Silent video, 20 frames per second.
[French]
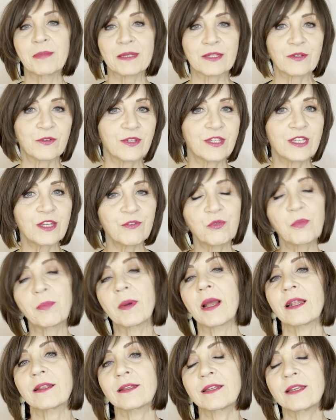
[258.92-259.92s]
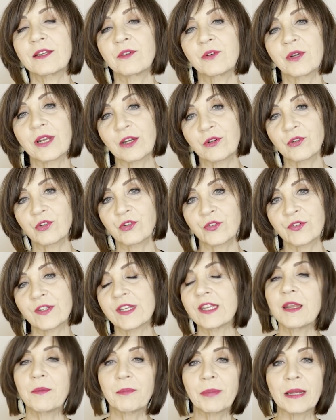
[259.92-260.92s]
Parce que si vous partez de quelque chose
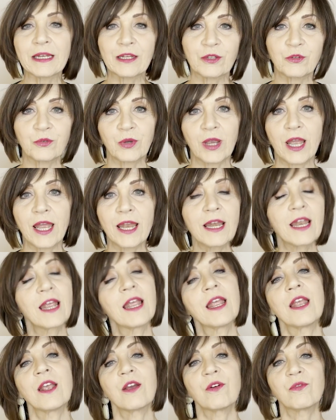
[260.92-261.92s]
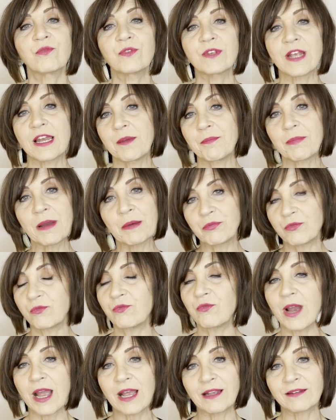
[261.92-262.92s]
qui n'est pas naturel, vous n'allez pas
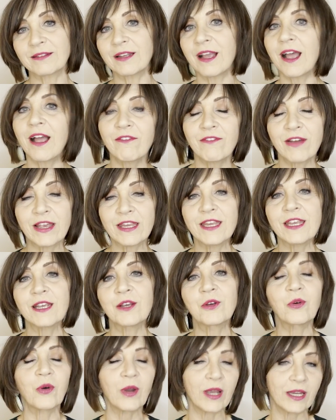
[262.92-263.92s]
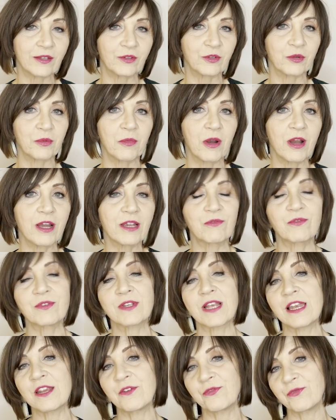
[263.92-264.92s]
pouvoir travailler correctement et
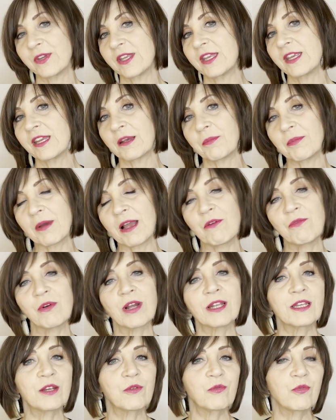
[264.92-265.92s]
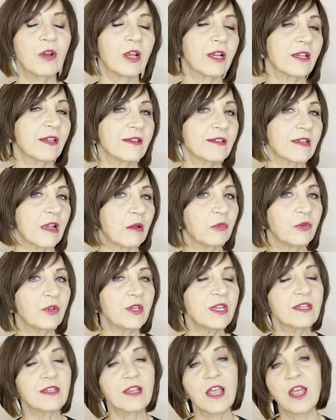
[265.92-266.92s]
vous allez finir par avoir des couleurs qui
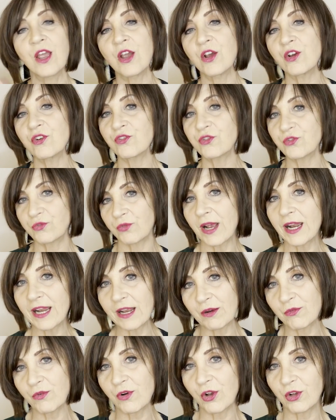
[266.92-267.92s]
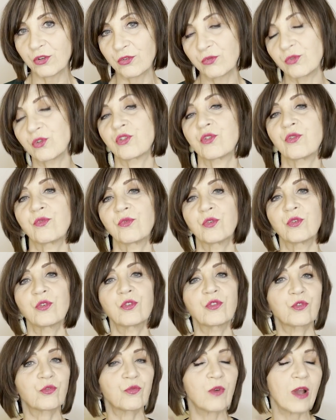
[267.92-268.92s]
s'harmonisent soit à la couleur de vos
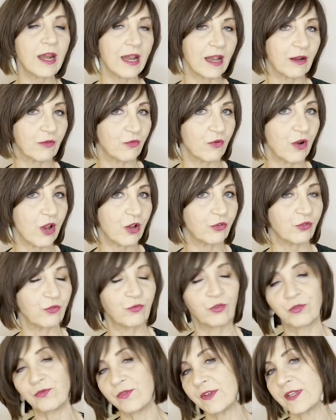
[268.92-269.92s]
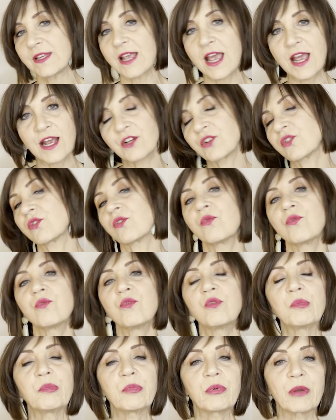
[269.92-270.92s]
cheveux, soit à la couleur de votre visage
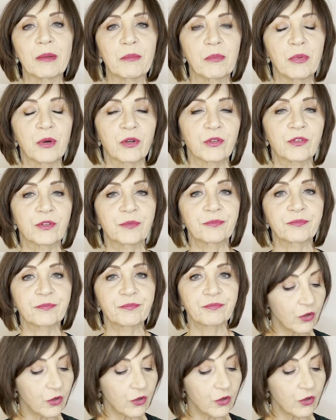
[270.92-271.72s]
ou peu importe.